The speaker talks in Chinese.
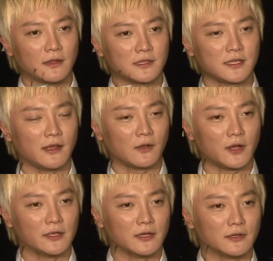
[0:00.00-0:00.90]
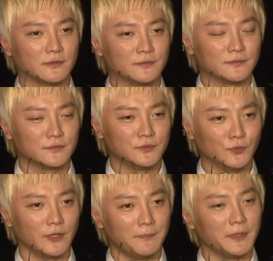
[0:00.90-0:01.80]
然后这两块要
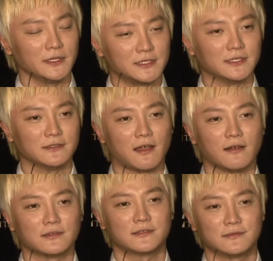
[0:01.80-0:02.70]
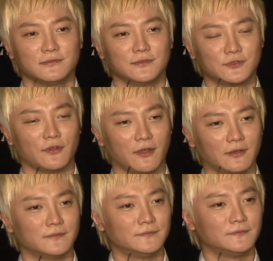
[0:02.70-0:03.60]
努力并进这样子。对。
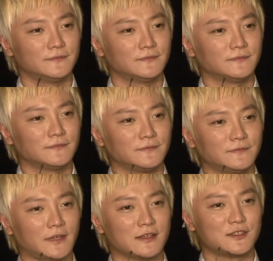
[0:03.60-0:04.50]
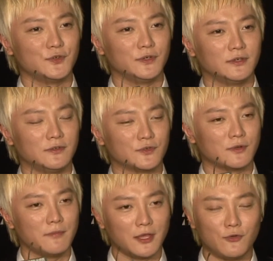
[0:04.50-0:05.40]
那至于你
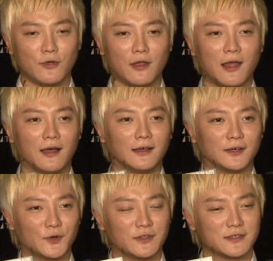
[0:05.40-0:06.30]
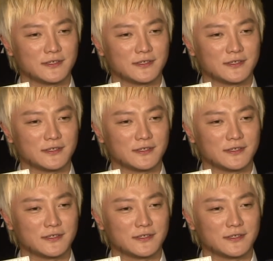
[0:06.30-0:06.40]
说蜜月啦，或者